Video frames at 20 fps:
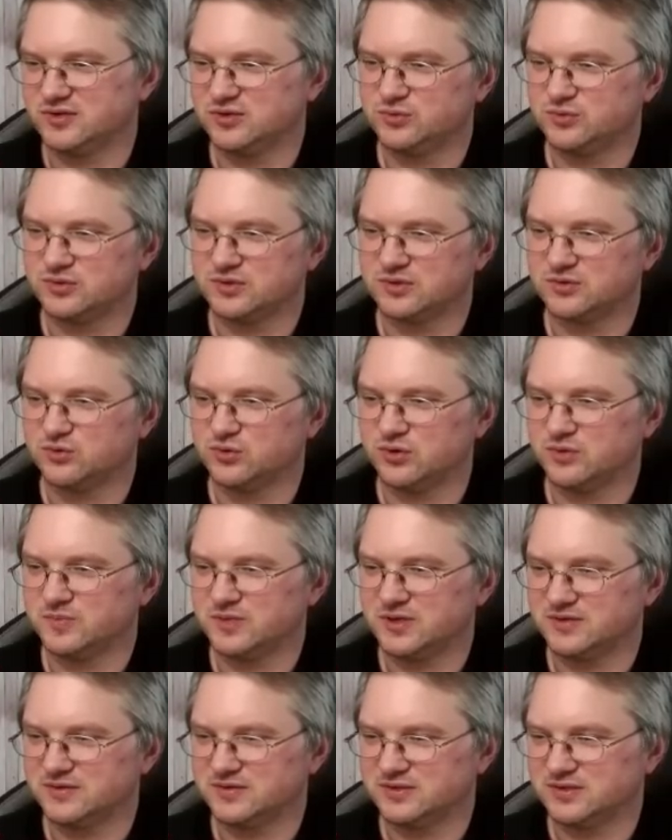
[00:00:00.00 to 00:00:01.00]
Na gut, der Turm
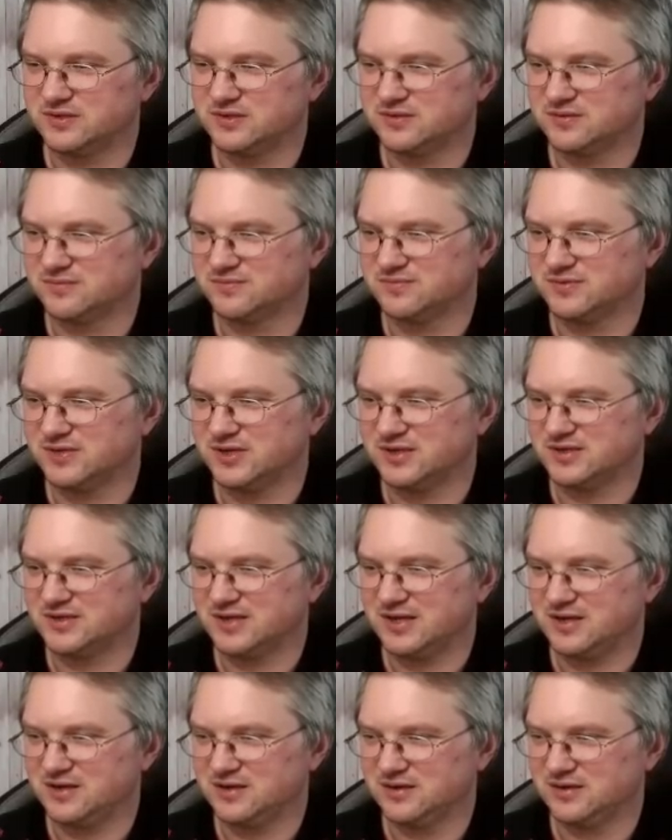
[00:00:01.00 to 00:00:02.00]
kann sich vielleicht
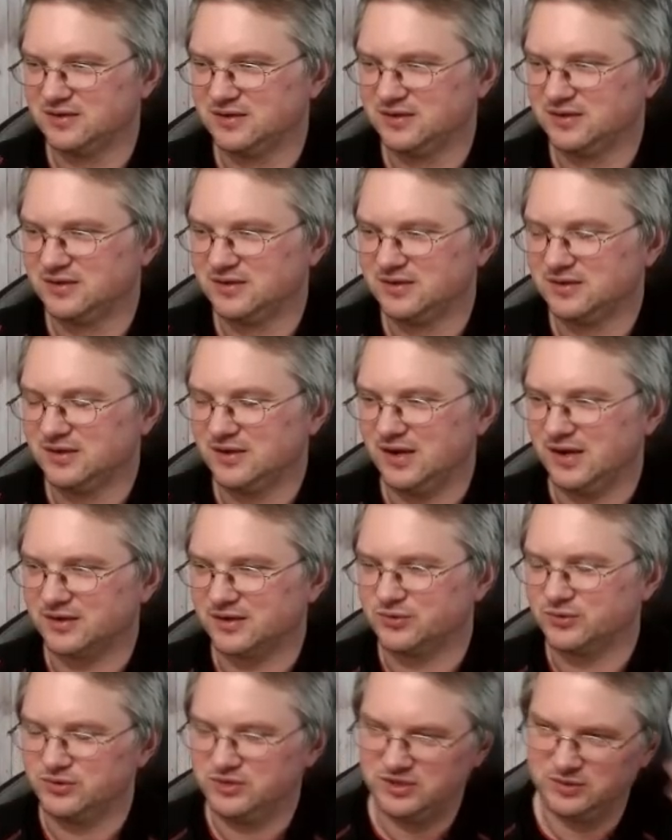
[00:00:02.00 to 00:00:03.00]
retten.
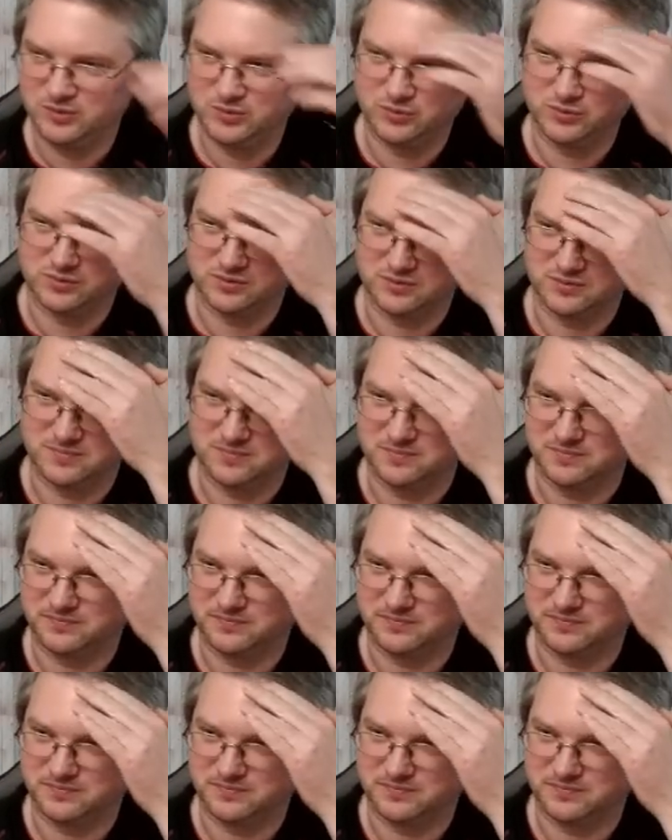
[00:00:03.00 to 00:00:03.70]
Ach du liebe Güte.